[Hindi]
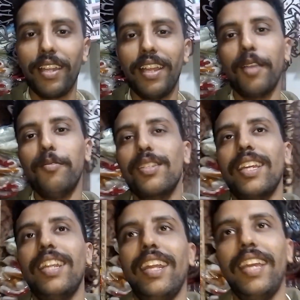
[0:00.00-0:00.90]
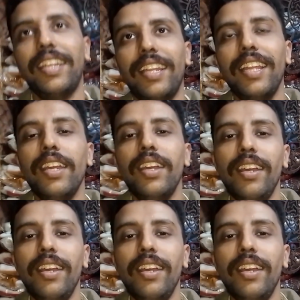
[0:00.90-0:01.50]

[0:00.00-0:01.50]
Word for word: करें कमेंट्स करें लाइक करें